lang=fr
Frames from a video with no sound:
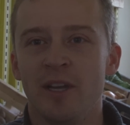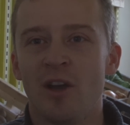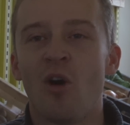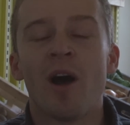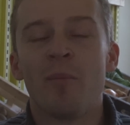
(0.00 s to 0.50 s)

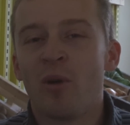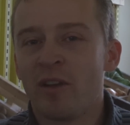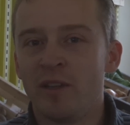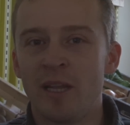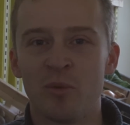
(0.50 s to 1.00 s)
en rapport
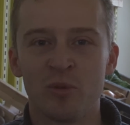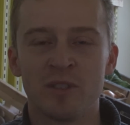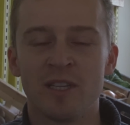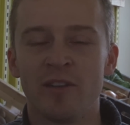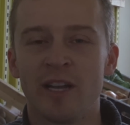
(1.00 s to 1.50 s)
évidemment
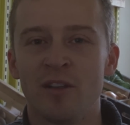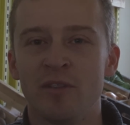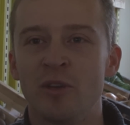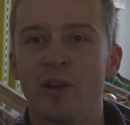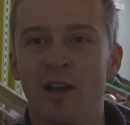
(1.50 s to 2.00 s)
aussi avec la
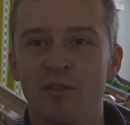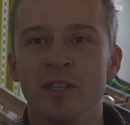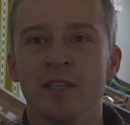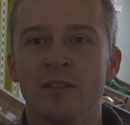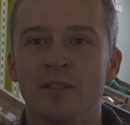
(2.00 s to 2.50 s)
ville de
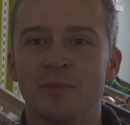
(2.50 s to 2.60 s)
Gravelines.